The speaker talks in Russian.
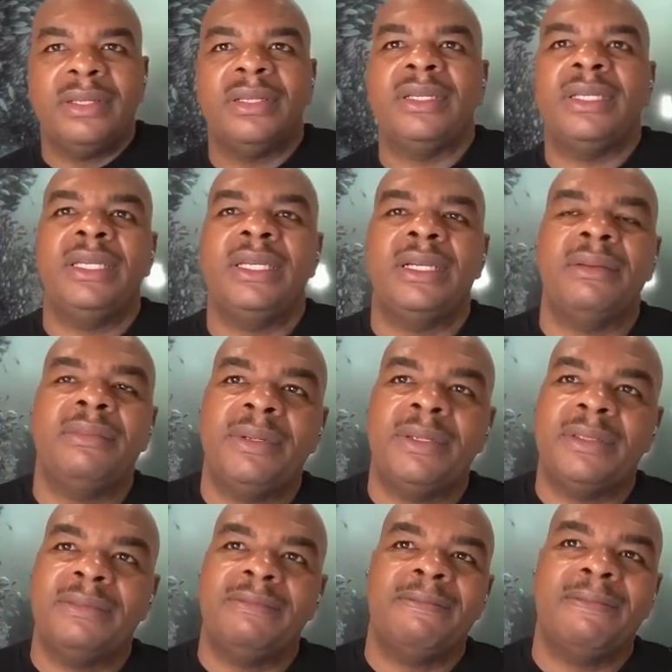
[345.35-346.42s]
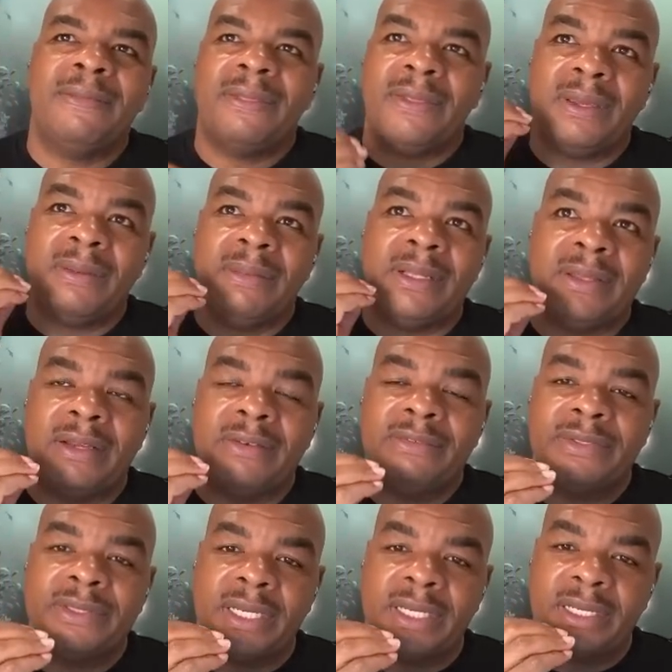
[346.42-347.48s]
Да, но
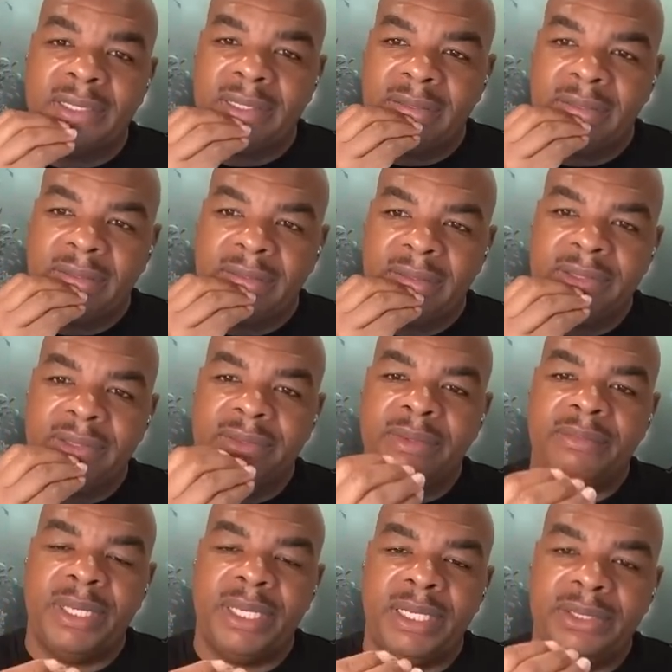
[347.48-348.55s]
подумайте об этом на секунду.